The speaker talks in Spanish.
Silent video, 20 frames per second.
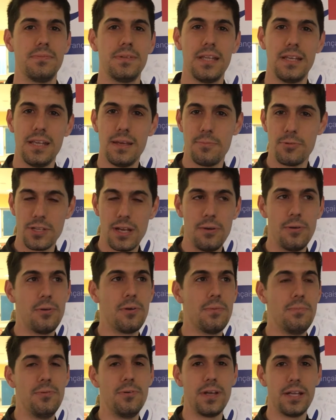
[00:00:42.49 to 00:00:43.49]
teníamos algo en
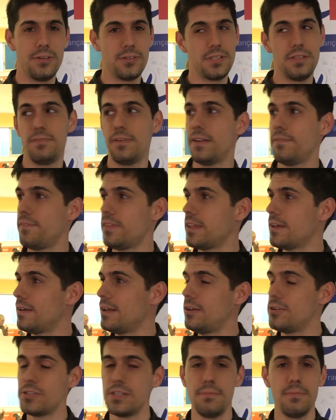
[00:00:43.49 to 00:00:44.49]
común que nos diferenciaba
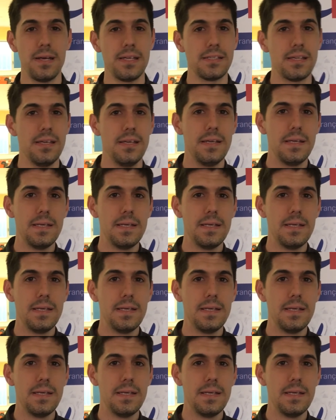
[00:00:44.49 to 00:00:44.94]
de los demás,